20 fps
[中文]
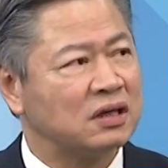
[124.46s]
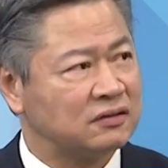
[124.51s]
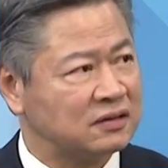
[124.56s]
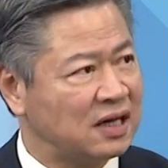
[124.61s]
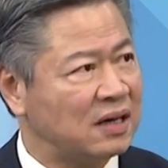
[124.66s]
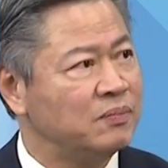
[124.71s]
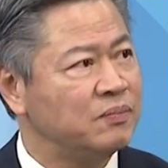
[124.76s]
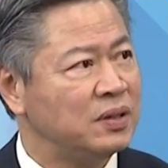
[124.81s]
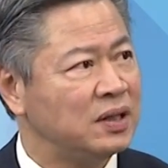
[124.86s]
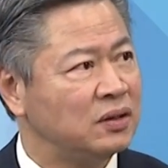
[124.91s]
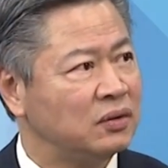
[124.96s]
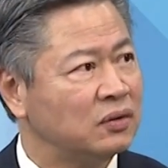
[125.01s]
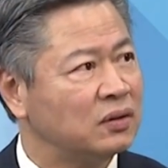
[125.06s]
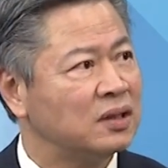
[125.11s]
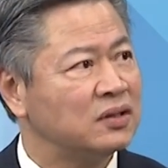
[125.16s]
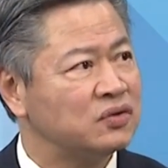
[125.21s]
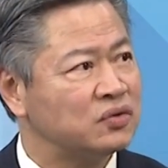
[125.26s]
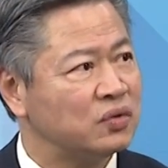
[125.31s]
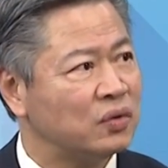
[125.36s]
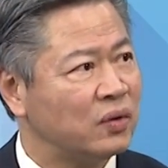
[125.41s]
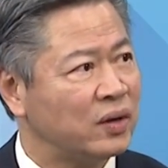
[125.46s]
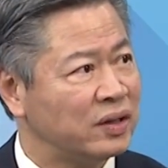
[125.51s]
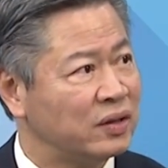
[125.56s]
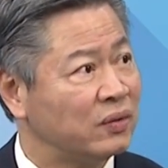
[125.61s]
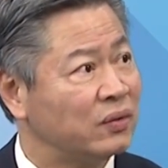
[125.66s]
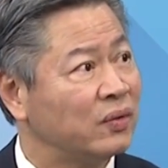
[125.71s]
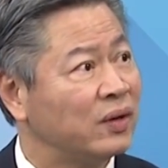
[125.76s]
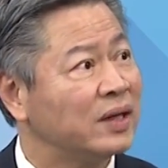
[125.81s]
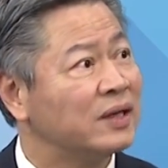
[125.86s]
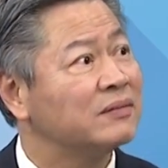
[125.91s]
产品都跟塑化有
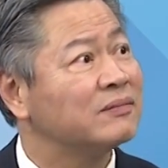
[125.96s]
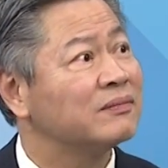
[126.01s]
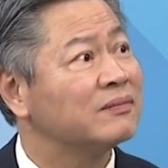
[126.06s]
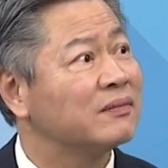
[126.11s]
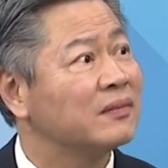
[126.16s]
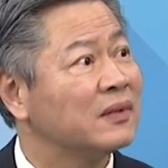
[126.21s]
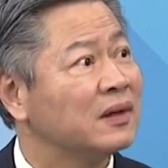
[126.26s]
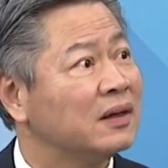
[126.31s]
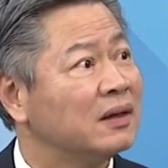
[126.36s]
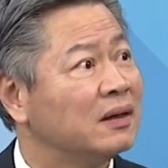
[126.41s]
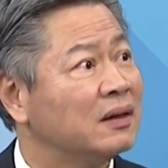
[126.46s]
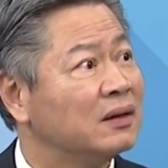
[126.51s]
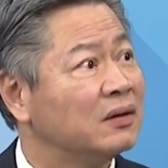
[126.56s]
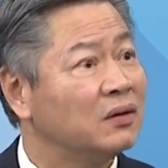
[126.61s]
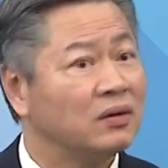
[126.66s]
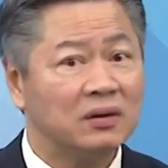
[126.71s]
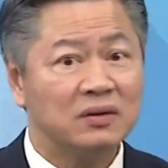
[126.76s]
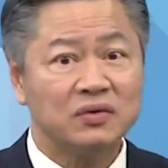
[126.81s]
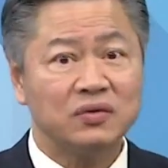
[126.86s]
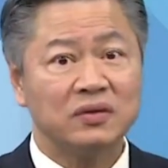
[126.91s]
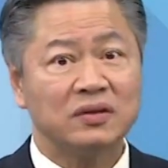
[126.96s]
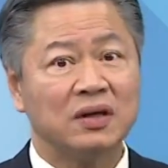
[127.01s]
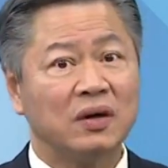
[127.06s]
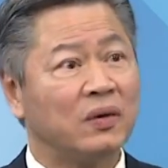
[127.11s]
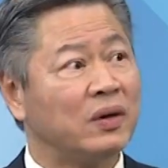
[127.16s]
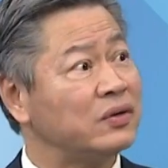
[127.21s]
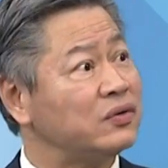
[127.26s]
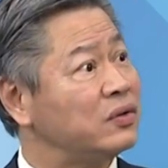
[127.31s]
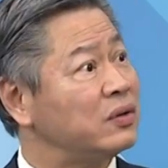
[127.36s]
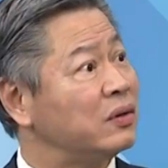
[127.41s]
关，嗯，都跟塑胶
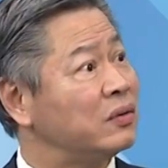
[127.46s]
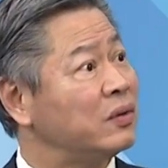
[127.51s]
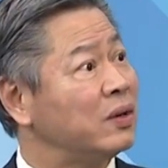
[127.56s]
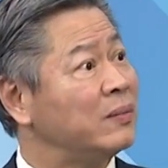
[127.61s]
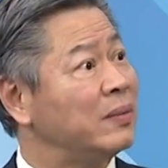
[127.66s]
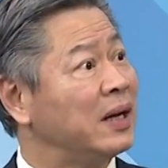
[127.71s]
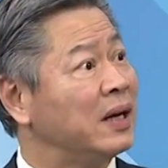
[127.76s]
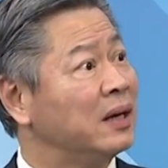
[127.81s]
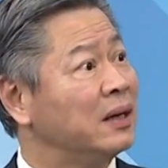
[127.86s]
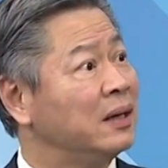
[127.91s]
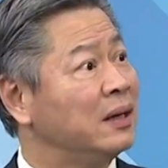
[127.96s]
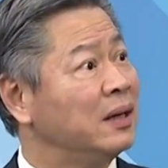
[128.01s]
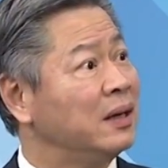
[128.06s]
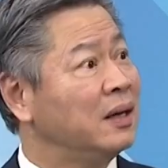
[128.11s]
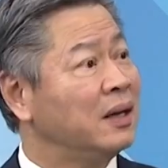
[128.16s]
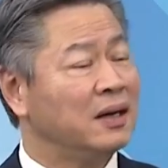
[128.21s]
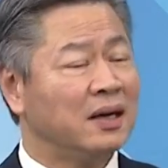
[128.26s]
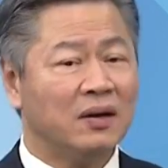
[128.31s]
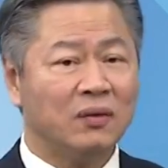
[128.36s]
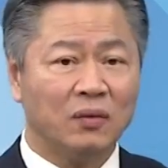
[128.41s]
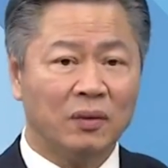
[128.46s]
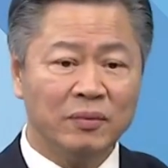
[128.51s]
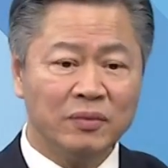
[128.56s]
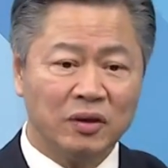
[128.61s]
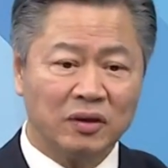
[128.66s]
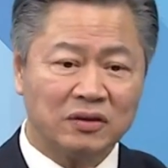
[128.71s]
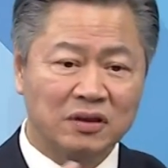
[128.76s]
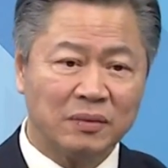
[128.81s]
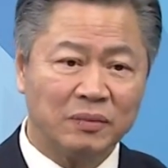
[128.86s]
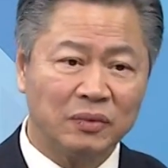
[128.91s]
化学有关嘛。那我们
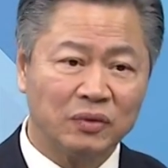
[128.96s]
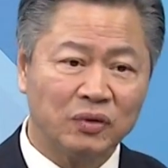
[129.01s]
有这么